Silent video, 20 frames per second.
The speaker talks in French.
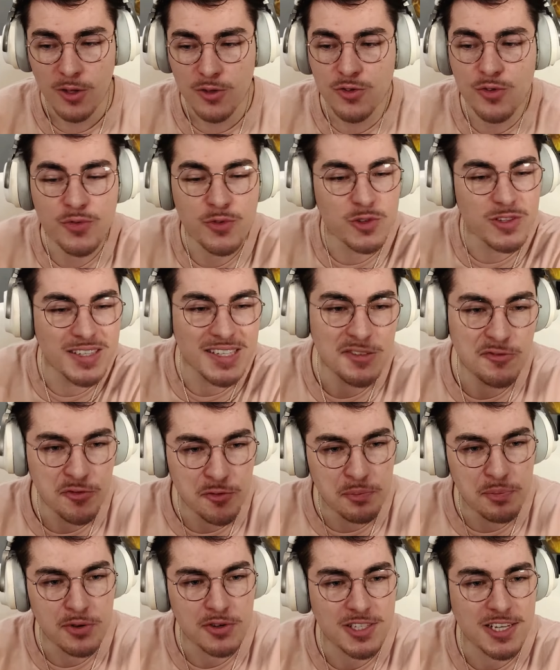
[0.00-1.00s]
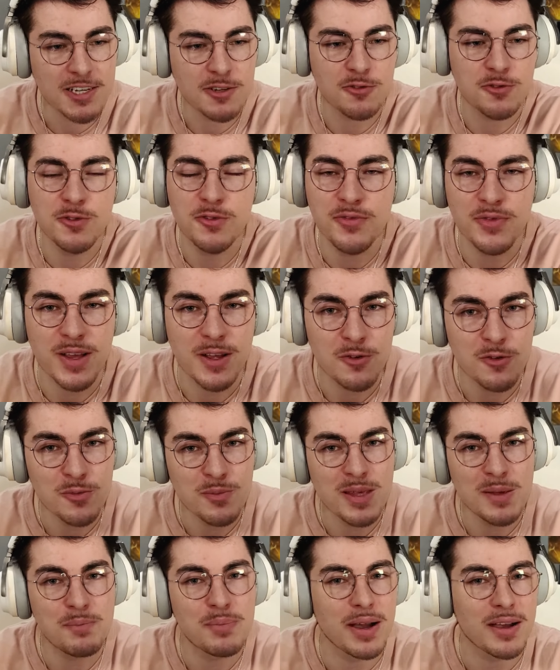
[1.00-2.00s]
Sauf que si tu push et que tu te fais
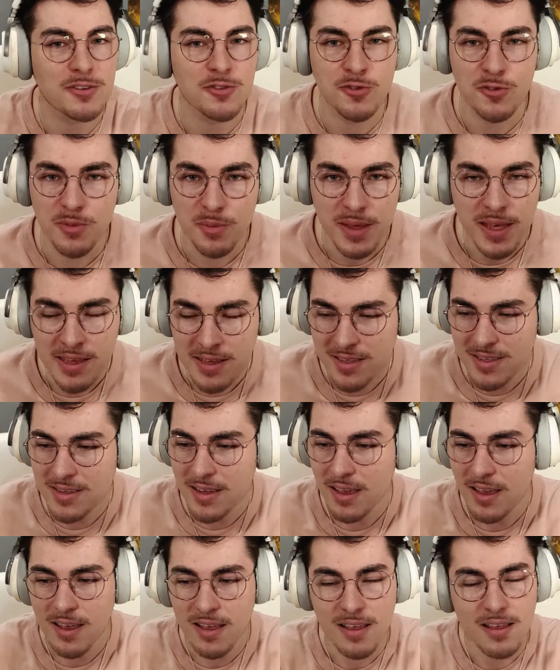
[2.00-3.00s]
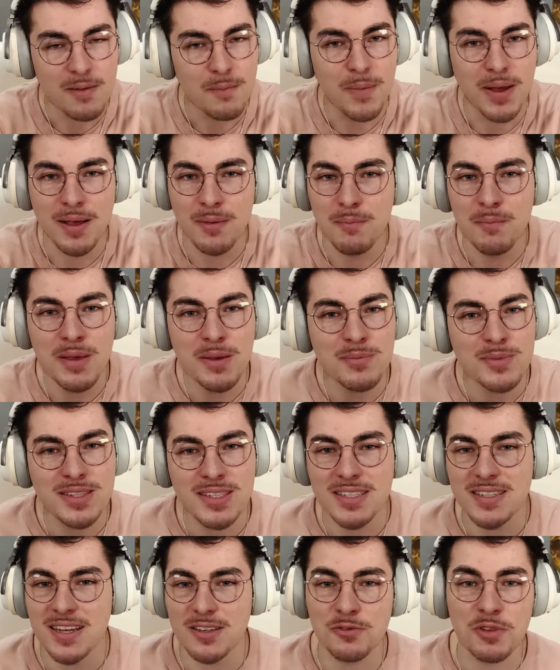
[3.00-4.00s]
allumer par deux mecs, bah même
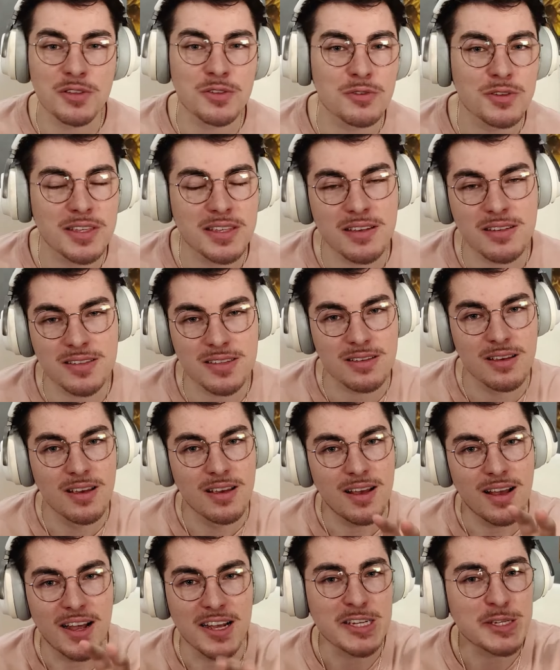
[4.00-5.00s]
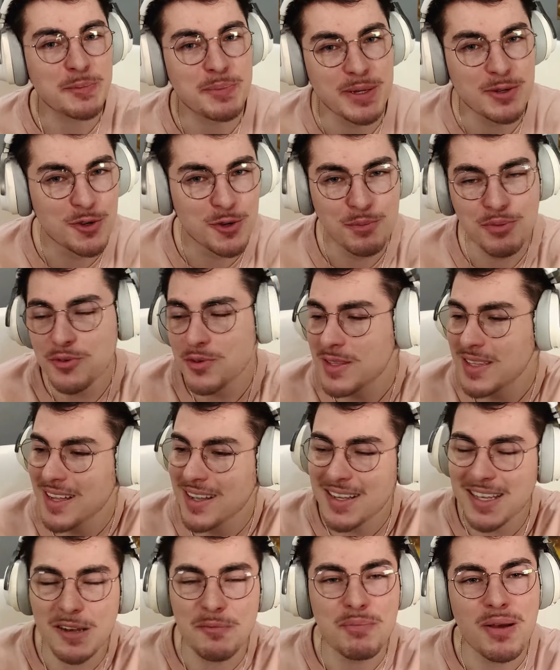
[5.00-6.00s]
si t'as 75 HP de plus,
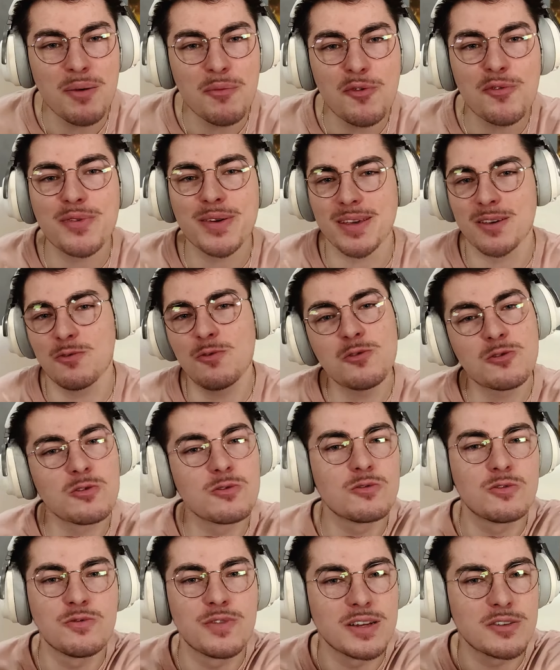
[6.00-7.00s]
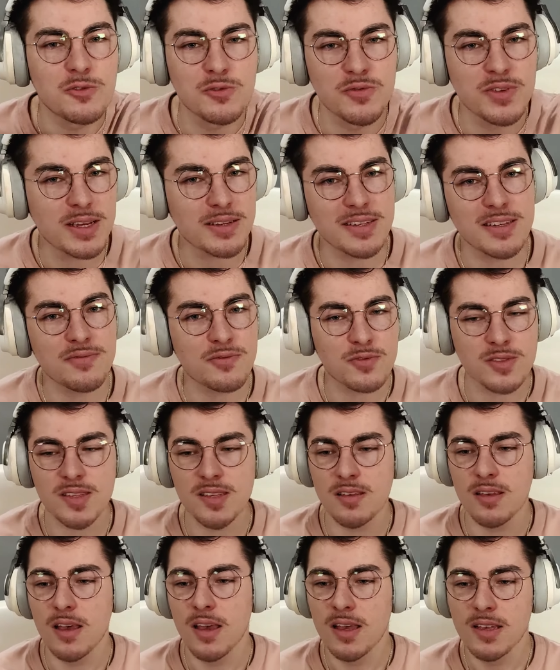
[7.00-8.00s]
t'inquiète pas mon frérot que tu vas te faire
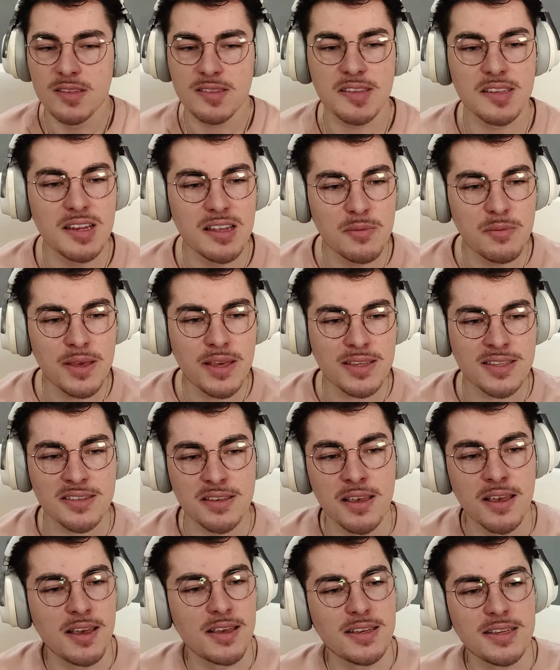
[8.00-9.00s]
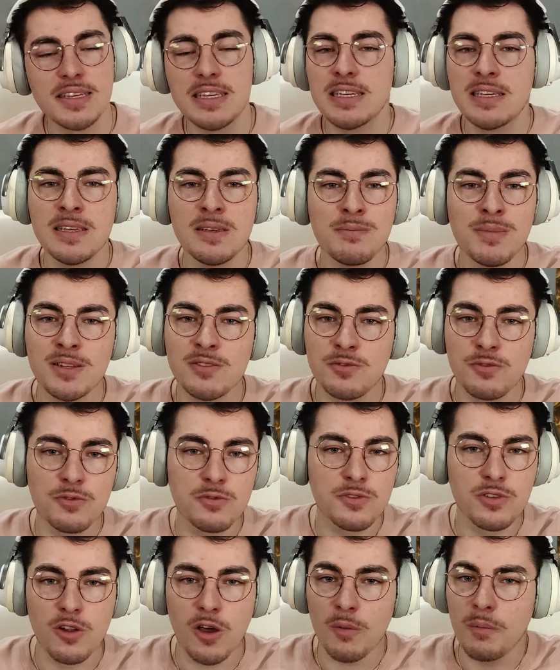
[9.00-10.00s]
défoncer. Si les mecs ils mettent
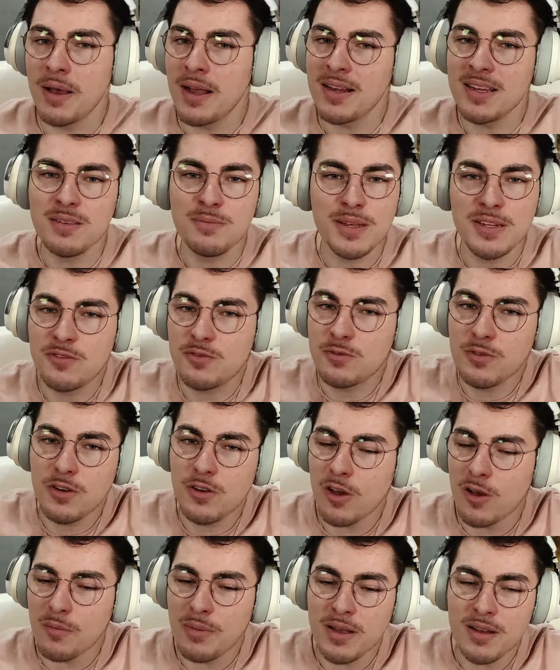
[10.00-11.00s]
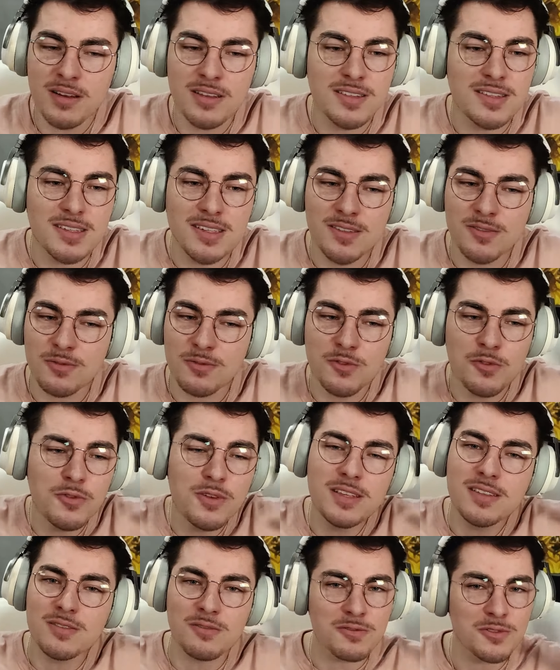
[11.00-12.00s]
toutes leurs balles, ils mettent toutes leurs balles, et s'ils sont
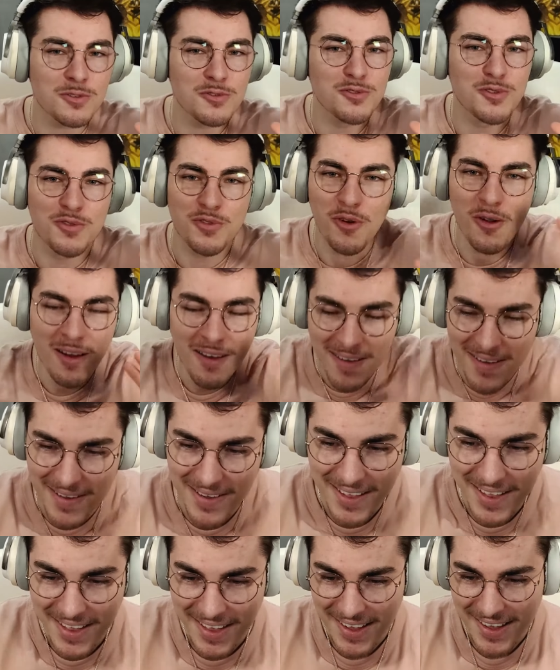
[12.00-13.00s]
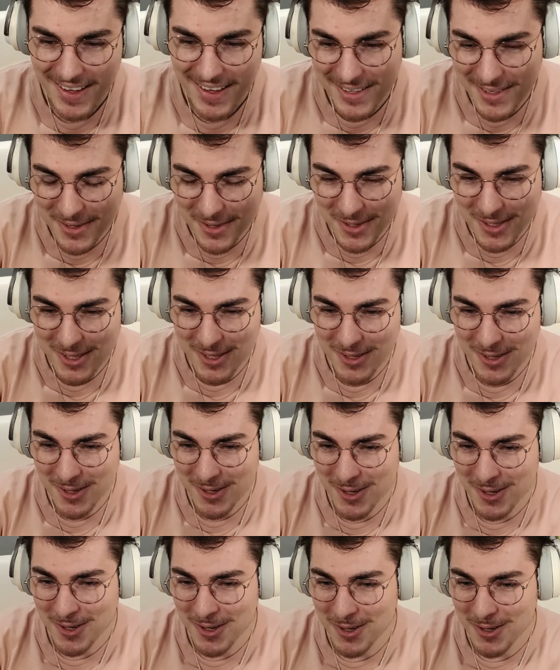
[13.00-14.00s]
deux, ils sont deux, voilà. Donc
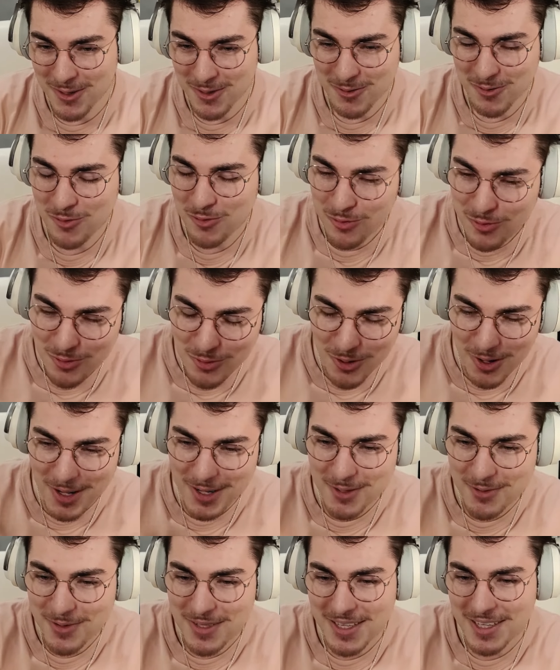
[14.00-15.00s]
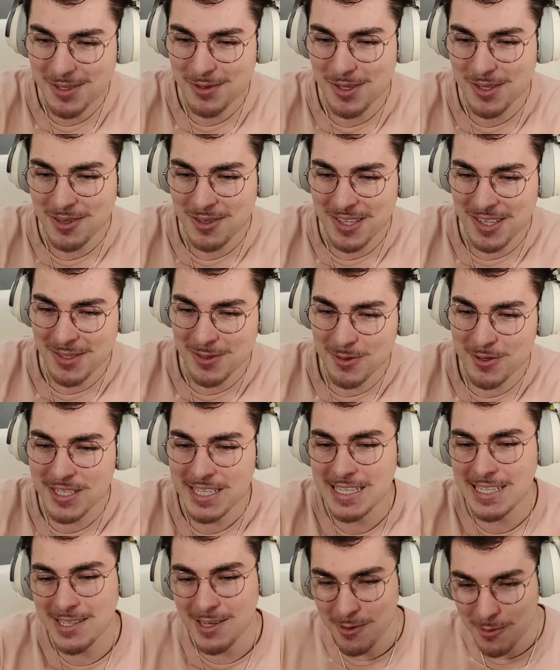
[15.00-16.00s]
euh, toujours rajouter 75 de
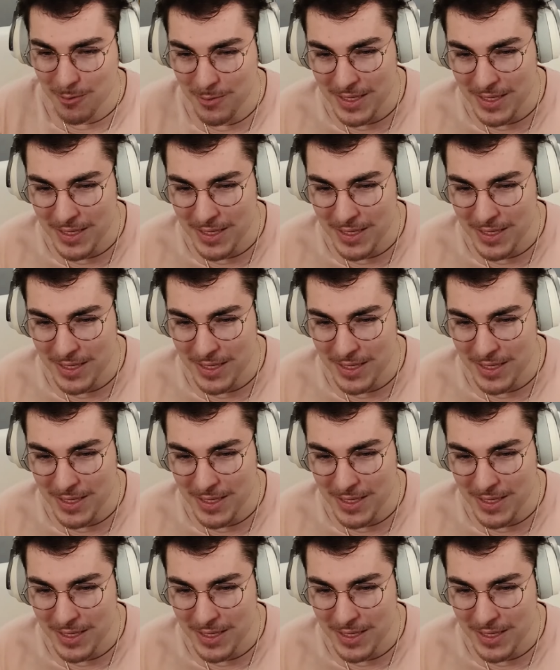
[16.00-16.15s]
shield.